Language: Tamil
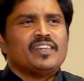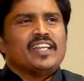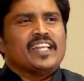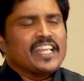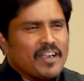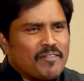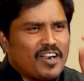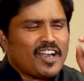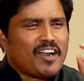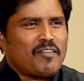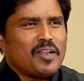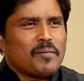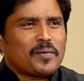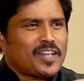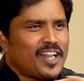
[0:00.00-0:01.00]
நீ எவ்வளோ
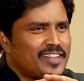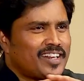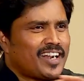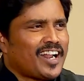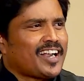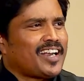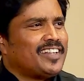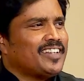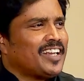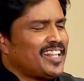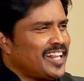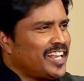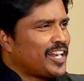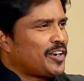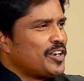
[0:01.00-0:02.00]
கவலைப்பட்டாலும் அது நடக்காது
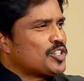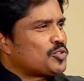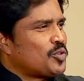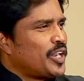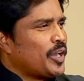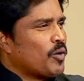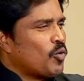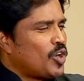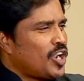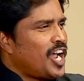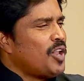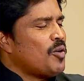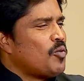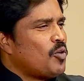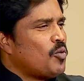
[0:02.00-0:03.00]
அதான் ஏற்கனவே சொன்னேன்
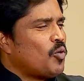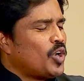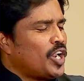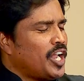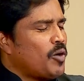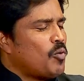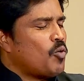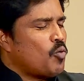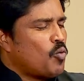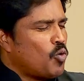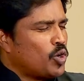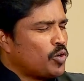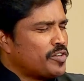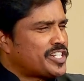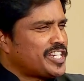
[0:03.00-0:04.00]
உன்னால் உன்னை
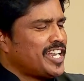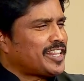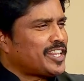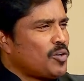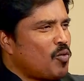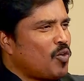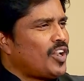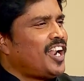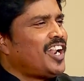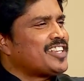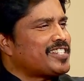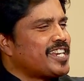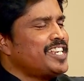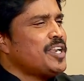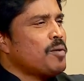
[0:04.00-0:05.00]
ஒரு விஷயத்தை
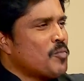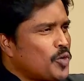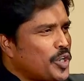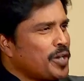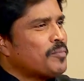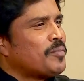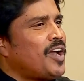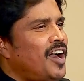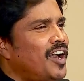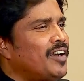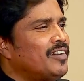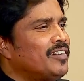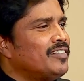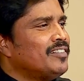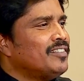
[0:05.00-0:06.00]
உங்களால் செய்ய முடியும்னா
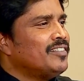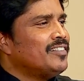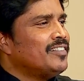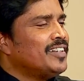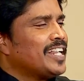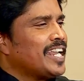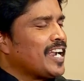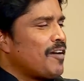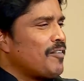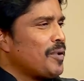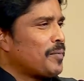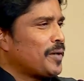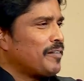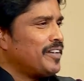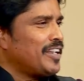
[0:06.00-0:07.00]
நீ
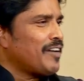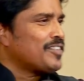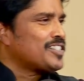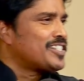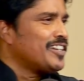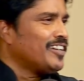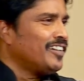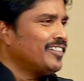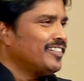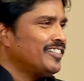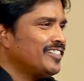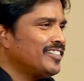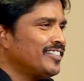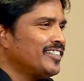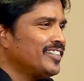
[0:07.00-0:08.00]
கவலைப்பட வேண்டிய அவசியம்
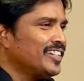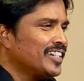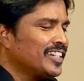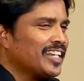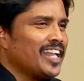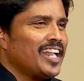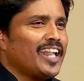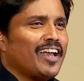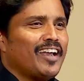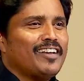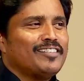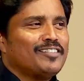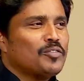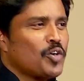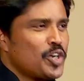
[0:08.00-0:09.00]
இல்லை
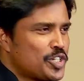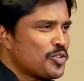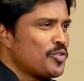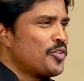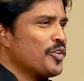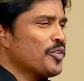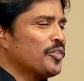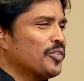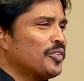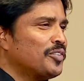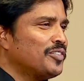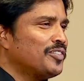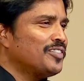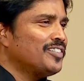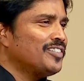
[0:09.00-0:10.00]
ஒய் ஷுட் யூ
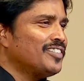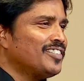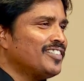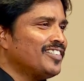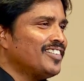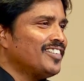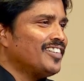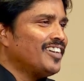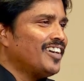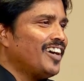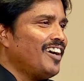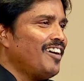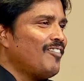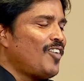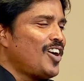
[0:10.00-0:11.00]

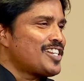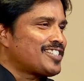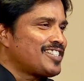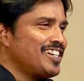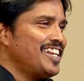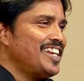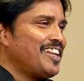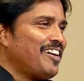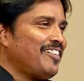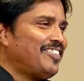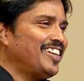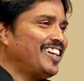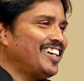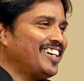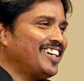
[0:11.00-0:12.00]
வாட்ஸ் த நீட் ஆஃப்
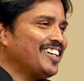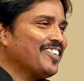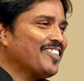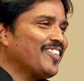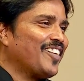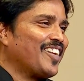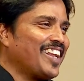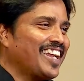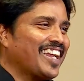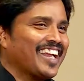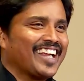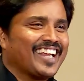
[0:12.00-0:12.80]
ஒரி